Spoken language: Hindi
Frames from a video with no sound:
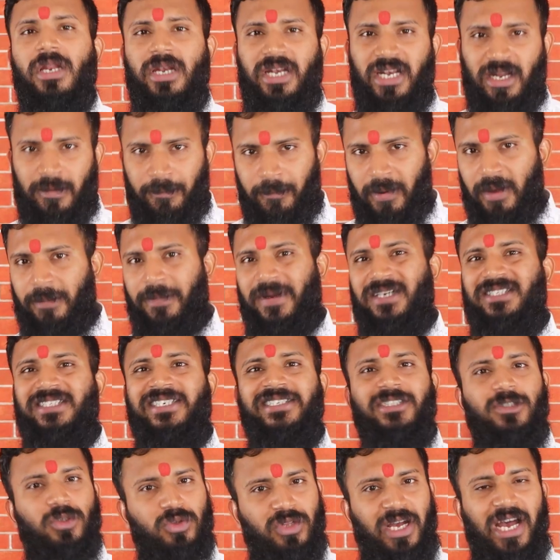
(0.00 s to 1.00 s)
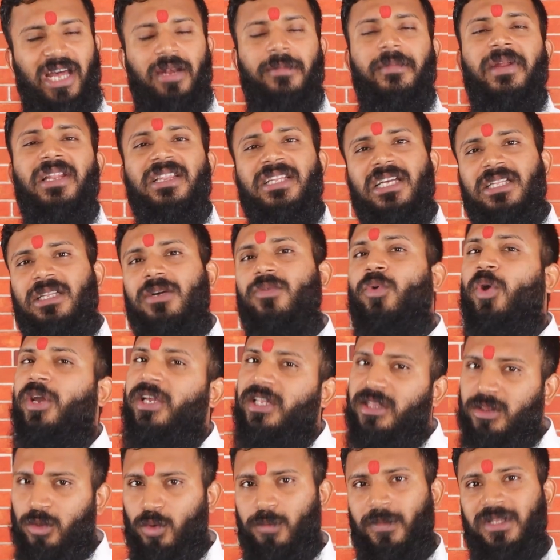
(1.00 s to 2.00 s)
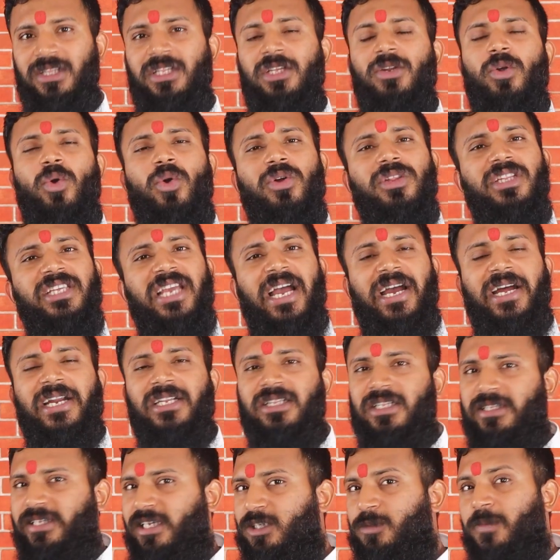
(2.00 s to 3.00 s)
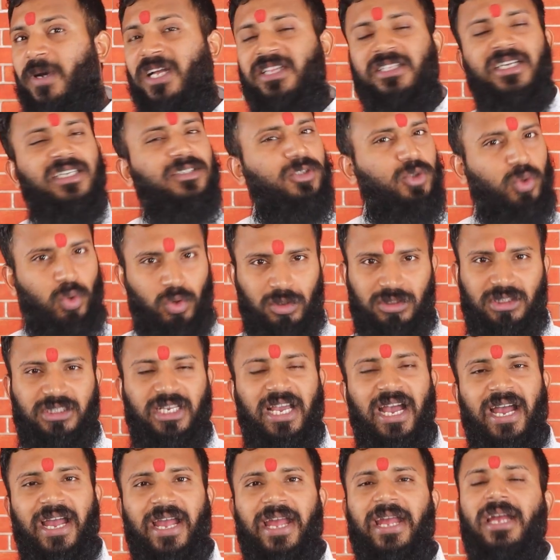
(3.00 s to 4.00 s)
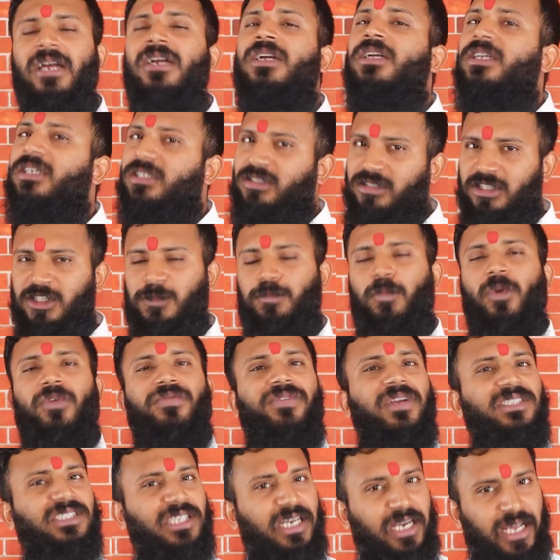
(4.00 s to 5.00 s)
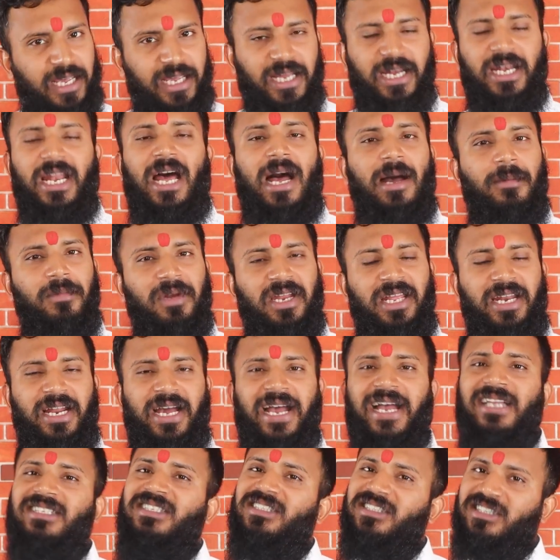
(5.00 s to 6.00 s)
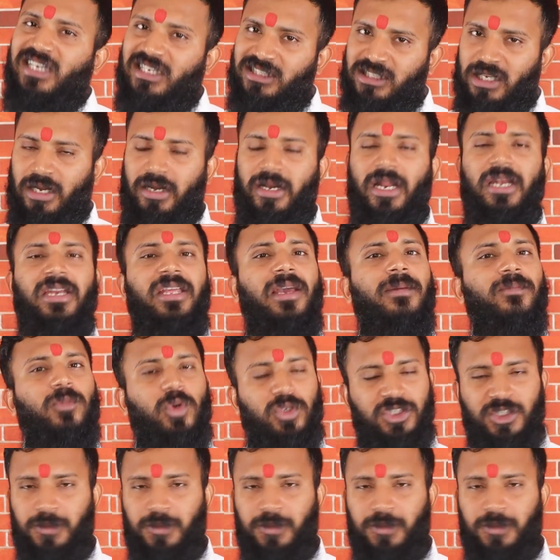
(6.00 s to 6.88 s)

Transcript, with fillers: 90 परसेंट जो दान मिलता था वो हिंदू मंदिरों को दिया करते थे इस बात का सोर्स क्या है जिस प्रोफेसर का ये नाम ले रहा है जिसका जर्नल ये हमको